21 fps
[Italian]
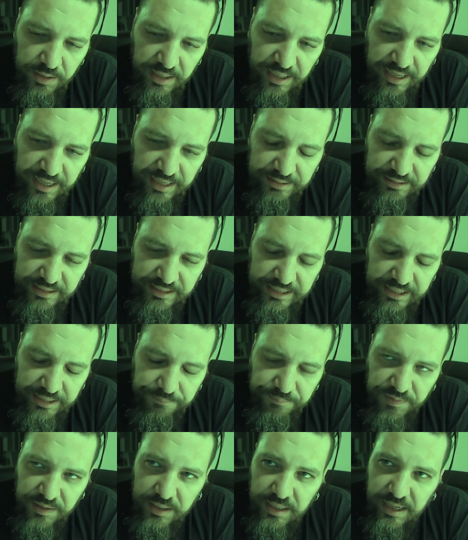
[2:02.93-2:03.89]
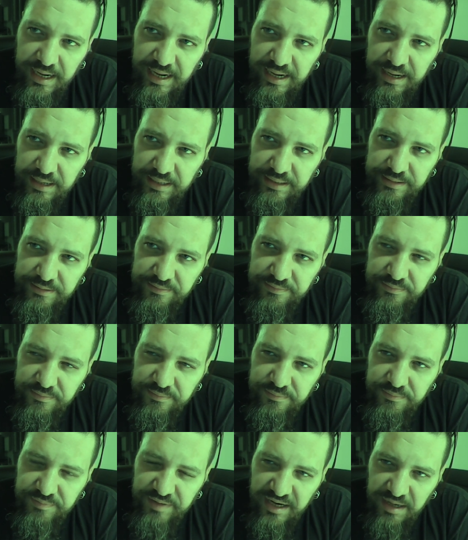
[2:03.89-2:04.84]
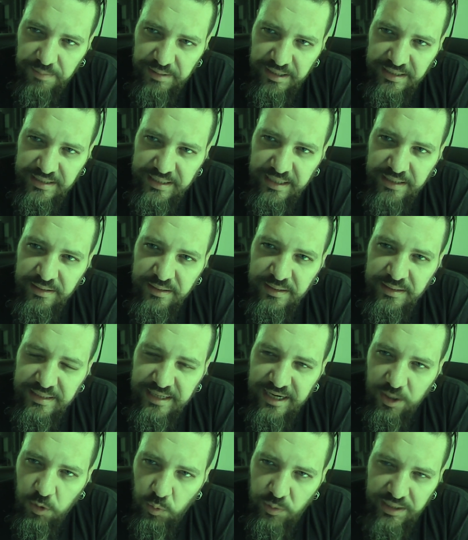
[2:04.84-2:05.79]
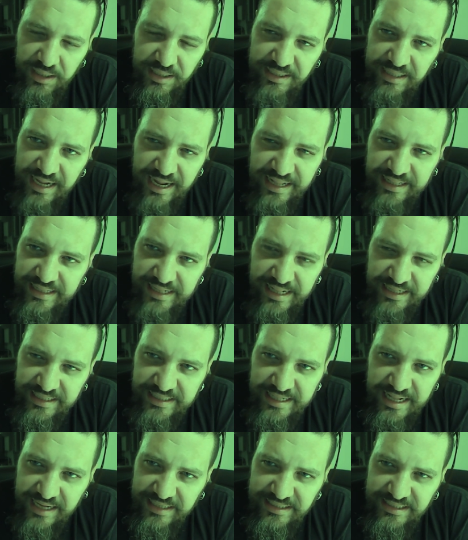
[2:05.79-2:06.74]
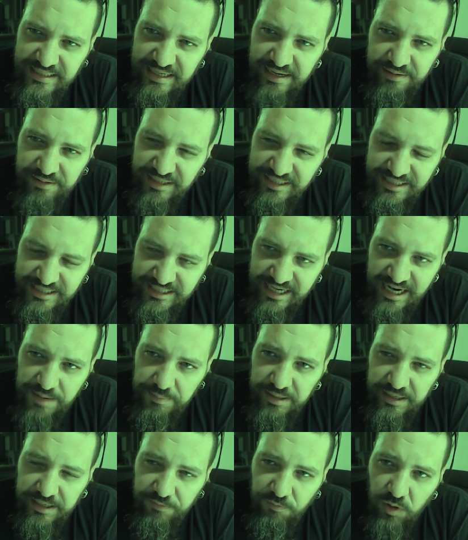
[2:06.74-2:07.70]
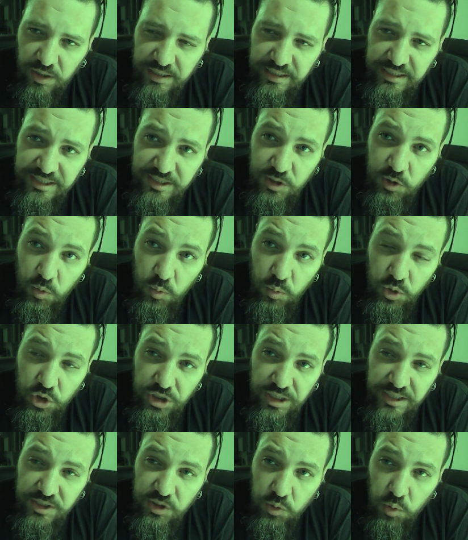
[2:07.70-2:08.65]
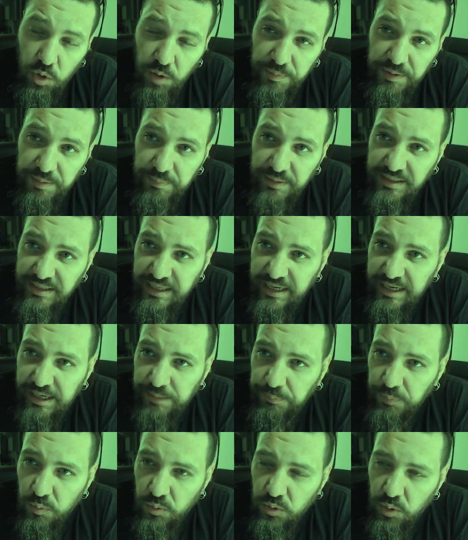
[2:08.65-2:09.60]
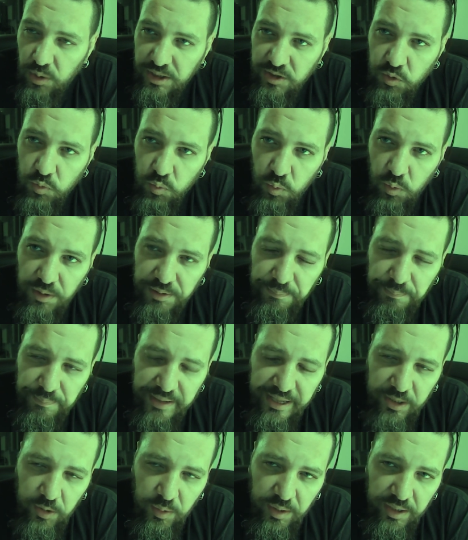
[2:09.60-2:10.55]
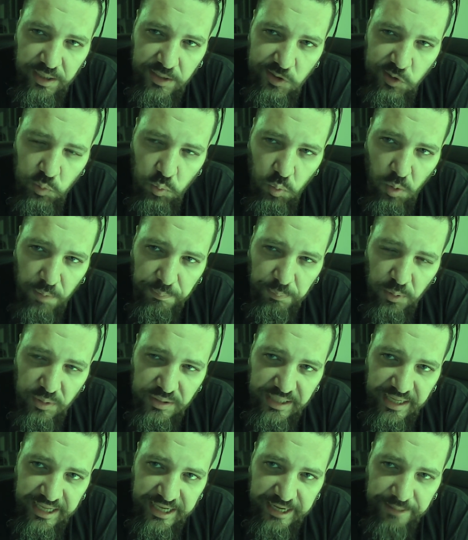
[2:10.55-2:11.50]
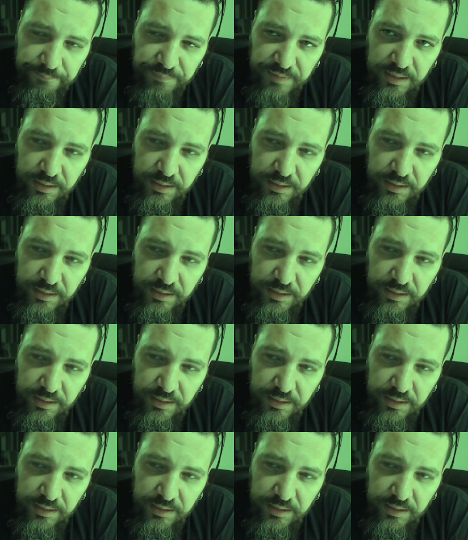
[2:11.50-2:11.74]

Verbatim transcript: a chi ha eh, veramente della crudeltà e di destra estrema e che vuole distruggere solo per mantenere appunto il suo impero e il suo potere